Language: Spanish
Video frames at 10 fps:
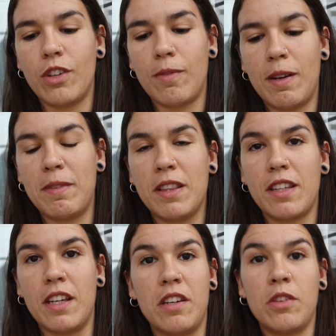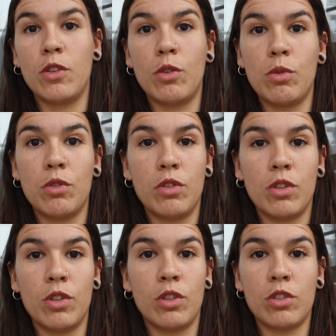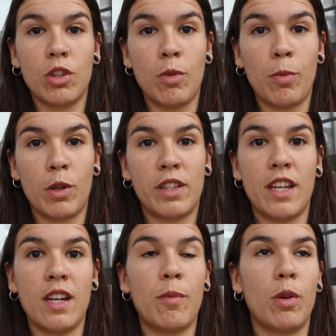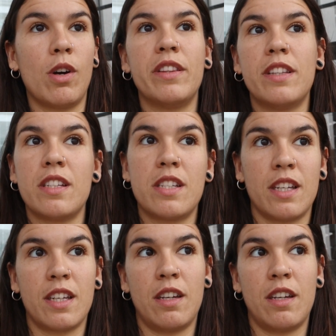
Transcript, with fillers: Normalmente no, no, tomo proteína, bueno, antes sí